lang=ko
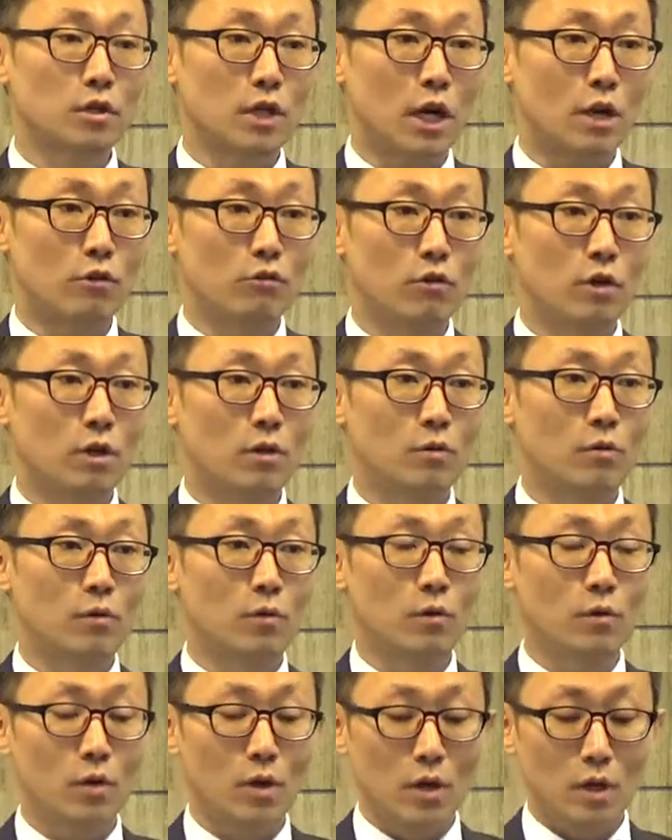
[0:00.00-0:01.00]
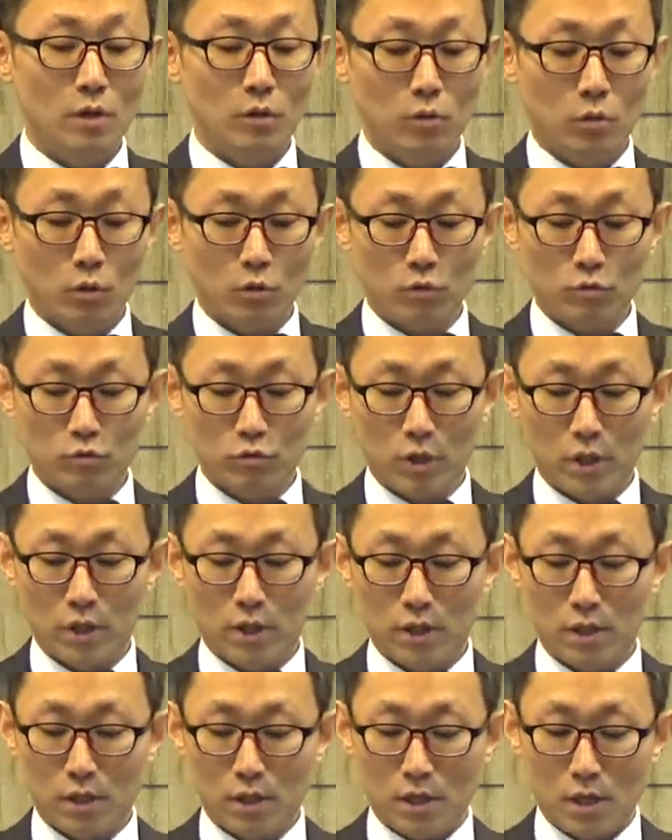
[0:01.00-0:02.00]
자유하고 또
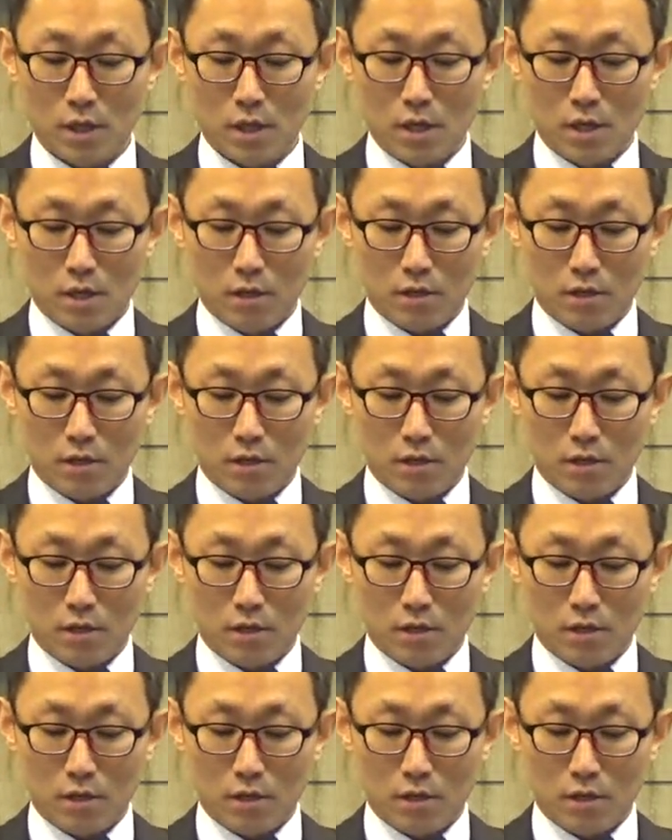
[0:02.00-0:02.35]
우리를